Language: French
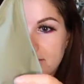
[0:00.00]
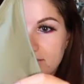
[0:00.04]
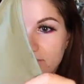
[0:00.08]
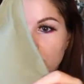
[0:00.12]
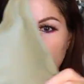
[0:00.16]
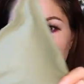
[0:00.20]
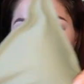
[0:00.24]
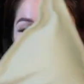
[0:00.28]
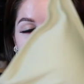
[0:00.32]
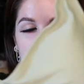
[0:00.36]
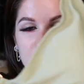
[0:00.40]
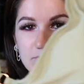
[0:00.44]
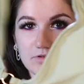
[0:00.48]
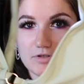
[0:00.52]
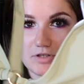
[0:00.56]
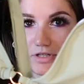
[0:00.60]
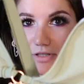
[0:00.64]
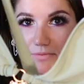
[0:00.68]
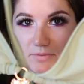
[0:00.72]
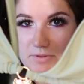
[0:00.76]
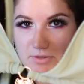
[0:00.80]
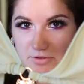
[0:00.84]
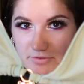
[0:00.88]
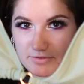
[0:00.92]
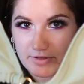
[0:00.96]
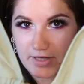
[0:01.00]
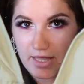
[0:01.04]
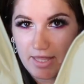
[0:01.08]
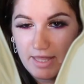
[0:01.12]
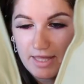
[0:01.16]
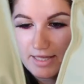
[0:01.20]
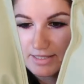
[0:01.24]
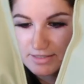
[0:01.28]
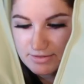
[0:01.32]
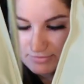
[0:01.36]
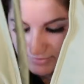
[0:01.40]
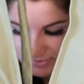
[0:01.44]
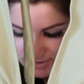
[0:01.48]
c'est trop beau, lui je l'ai pris en taille
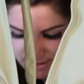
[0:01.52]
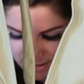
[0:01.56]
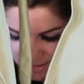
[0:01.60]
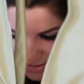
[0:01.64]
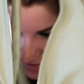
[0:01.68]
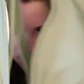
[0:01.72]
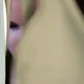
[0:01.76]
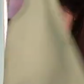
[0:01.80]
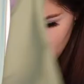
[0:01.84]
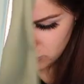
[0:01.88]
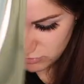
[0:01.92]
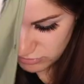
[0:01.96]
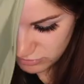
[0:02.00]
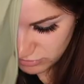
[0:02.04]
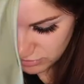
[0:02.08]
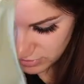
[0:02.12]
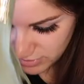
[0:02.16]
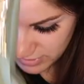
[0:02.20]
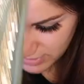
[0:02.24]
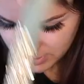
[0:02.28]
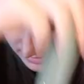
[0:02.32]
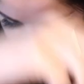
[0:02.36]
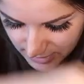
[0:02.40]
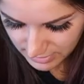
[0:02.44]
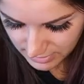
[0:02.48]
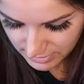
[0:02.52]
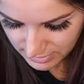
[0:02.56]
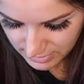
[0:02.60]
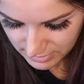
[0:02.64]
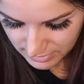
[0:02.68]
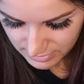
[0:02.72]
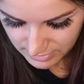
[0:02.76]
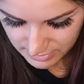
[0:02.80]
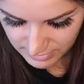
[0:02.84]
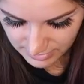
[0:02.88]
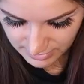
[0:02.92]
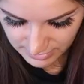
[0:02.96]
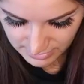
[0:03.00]
S donc ça c'est le haut.
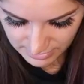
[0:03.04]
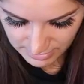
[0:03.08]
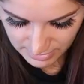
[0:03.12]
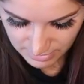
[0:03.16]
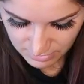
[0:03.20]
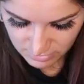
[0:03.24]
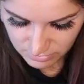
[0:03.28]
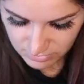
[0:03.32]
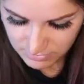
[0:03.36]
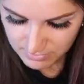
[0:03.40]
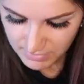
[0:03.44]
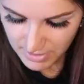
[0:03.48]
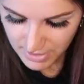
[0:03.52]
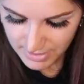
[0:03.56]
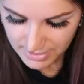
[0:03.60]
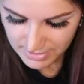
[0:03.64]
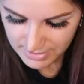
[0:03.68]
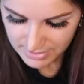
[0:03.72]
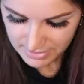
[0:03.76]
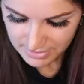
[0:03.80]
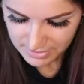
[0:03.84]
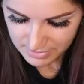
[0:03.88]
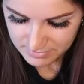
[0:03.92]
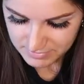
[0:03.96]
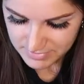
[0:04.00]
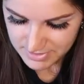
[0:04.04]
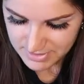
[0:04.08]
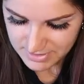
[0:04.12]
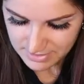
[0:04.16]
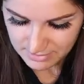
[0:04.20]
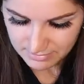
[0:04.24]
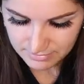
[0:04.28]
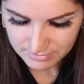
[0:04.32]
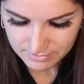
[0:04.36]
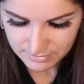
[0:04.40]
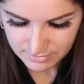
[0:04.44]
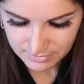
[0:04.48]
Et le bas il est comme ça.